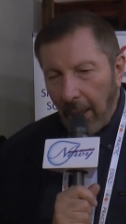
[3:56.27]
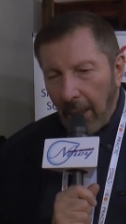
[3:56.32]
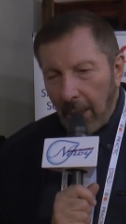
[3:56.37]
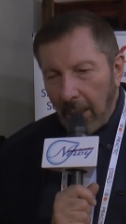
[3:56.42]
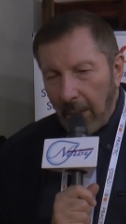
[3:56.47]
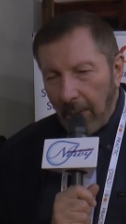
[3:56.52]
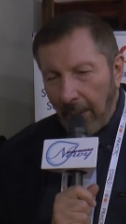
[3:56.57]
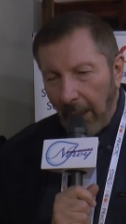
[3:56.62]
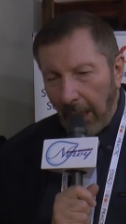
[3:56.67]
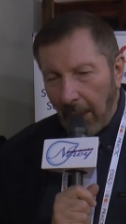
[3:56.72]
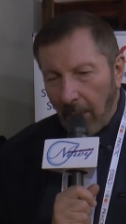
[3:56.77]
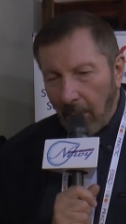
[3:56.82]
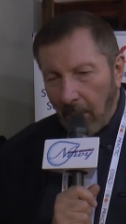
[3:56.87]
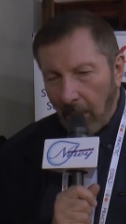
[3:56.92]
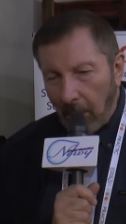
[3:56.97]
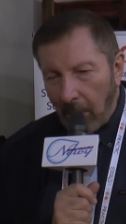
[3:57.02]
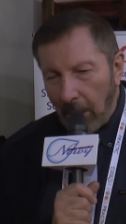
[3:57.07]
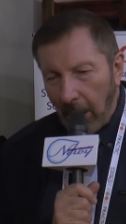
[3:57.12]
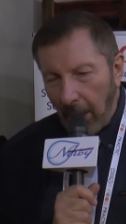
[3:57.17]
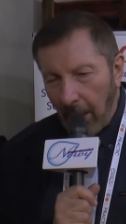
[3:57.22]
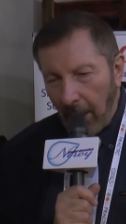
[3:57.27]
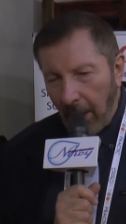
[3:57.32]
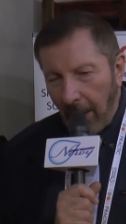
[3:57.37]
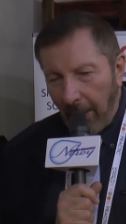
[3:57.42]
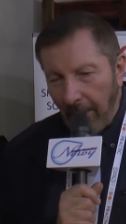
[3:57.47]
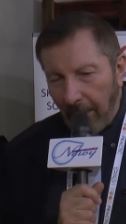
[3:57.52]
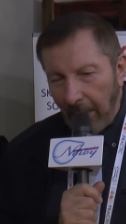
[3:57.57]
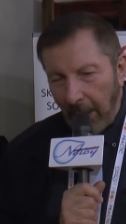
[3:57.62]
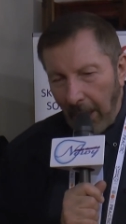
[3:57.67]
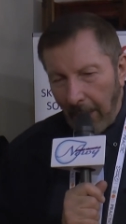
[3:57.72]
światło
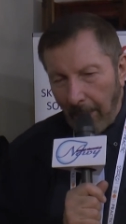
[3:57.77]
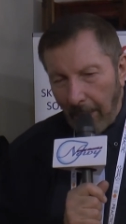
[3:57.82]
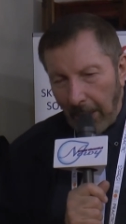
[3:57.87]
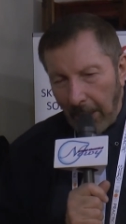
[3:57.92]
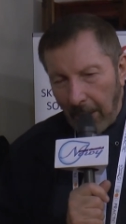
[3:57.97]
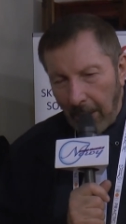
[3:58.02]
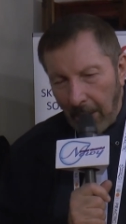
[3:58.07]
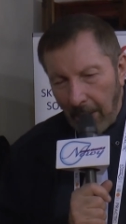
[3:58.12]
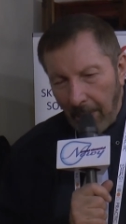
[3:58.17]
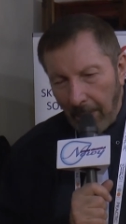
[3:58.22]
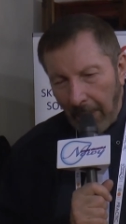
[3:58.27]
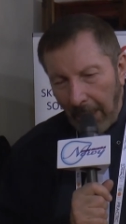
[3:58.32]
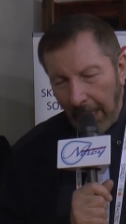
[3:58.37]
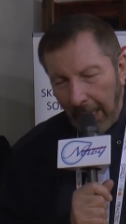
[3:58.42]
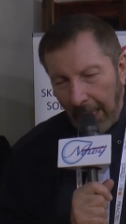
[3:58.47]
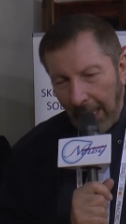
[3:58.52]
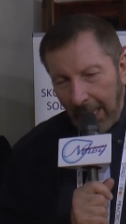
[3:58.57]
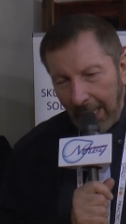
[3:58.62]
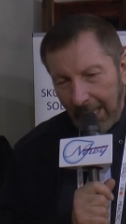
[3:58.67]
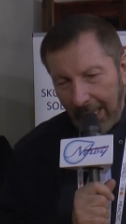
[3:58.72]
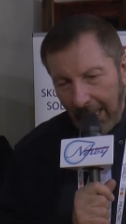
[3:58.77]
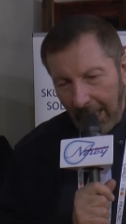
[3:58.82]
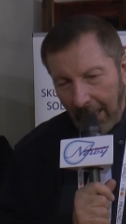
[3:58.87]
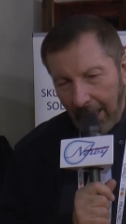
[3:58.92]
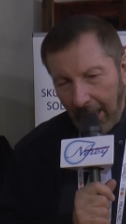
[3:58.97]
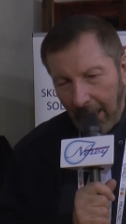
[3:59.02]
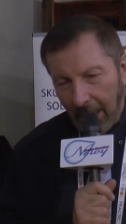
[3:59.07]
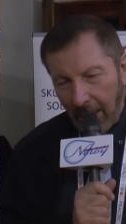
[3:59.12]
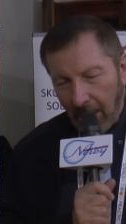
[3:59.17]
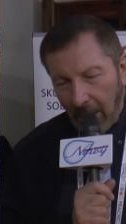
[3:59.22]
dzienne w najbliższym
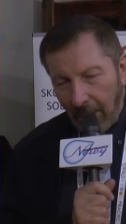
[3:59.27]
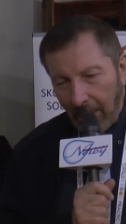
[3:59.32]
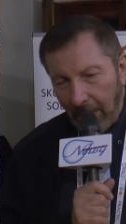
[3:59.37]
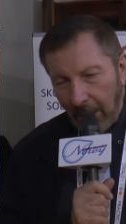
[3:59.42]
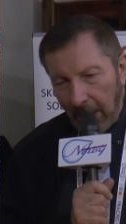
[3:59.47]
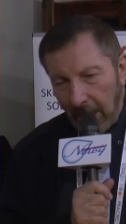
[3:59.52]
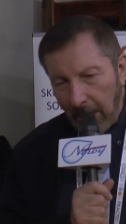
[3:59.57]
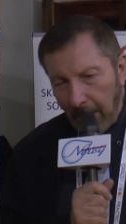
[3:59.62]
zakresie. Więc